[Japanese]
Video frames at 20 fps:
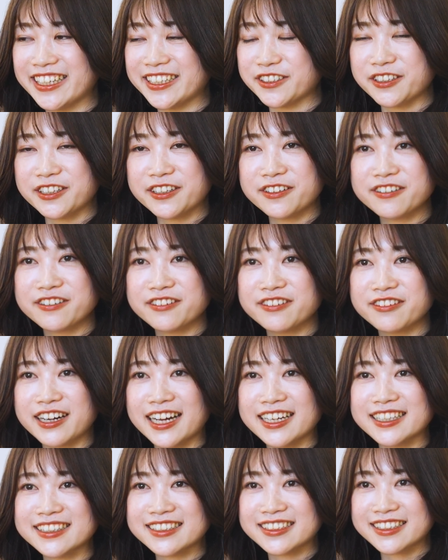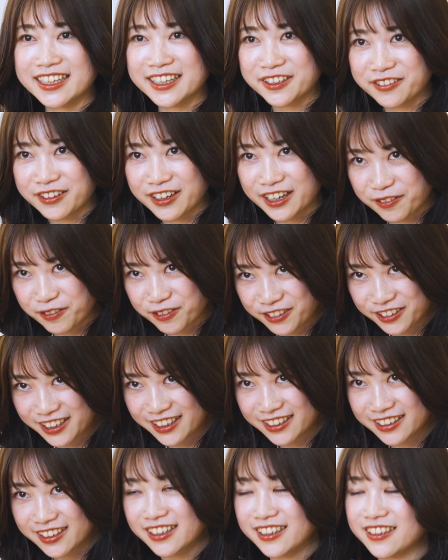いてそれをこう感じている若者
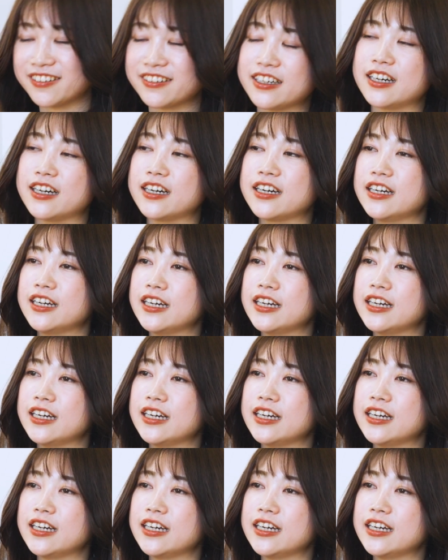だったりとか